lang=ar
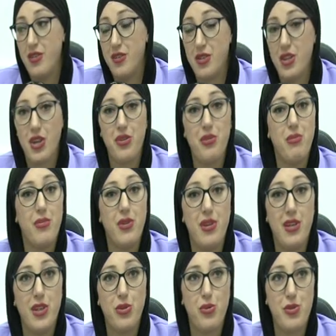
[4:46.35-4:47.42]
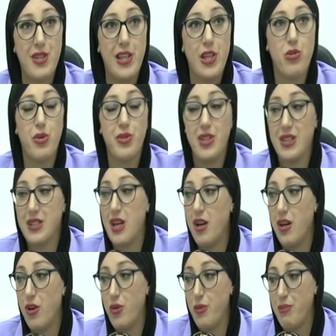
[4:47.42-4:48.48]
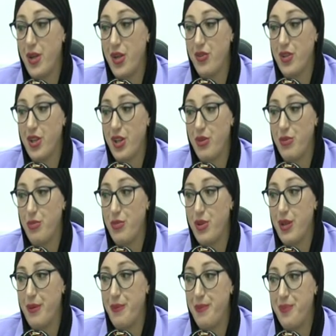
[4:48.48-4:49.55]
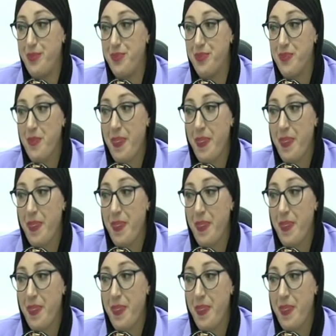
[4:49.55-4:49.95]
نخدم لي دوسي لي كونديدا ومن بعد نخدم